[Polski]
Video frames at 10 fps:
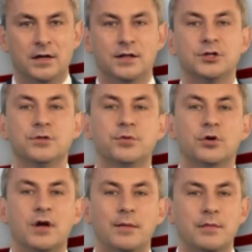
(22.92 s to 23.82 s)
Nad naszym
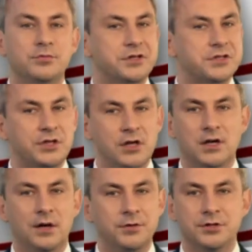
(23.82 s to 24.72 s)
programem przez
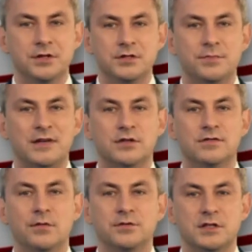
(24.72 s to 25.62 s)
kilka miesięcy
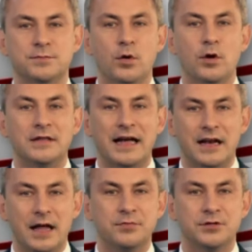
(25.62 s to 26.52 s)
pracowały zespoły
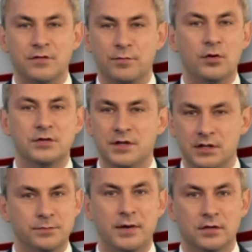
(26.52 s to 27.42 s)
najlepszych w Polsce
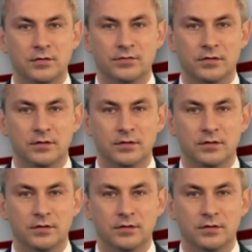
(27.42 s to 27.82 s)
ekspertów.